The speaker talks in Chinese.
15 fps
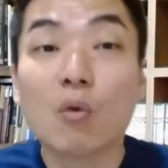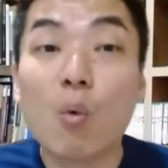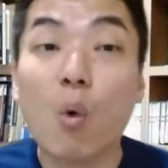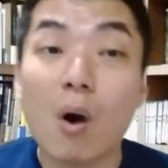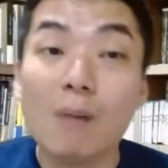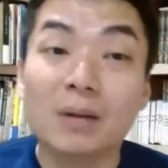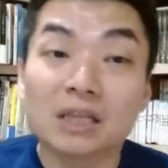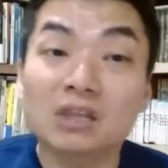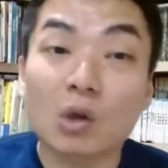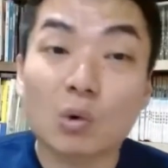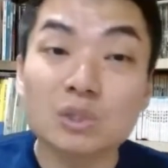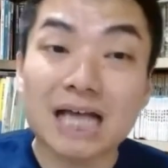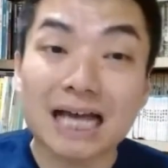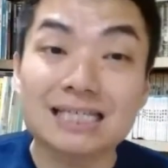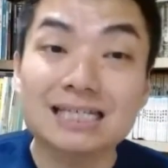我们
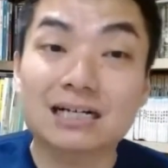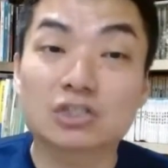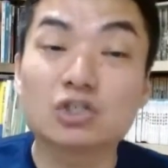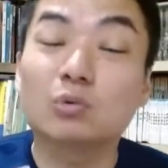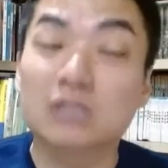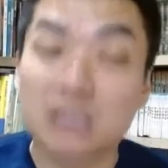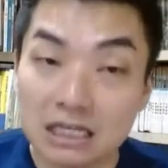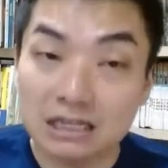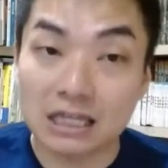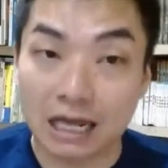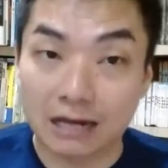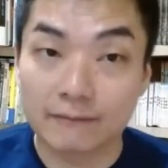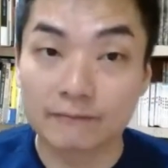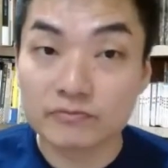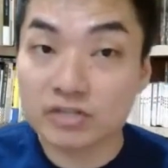都在这个中间
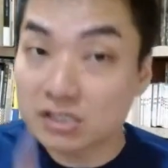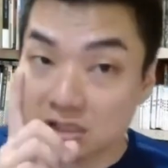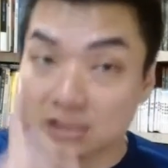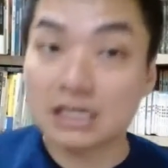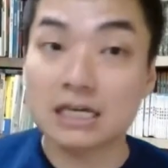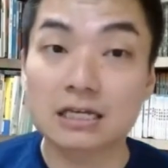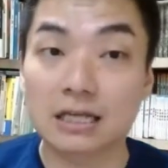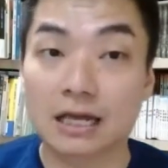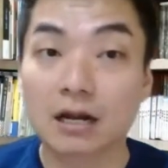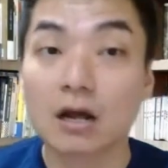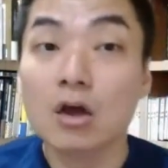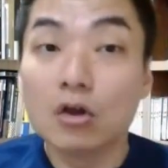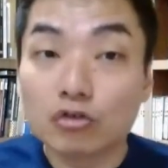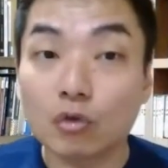点，这是第一点。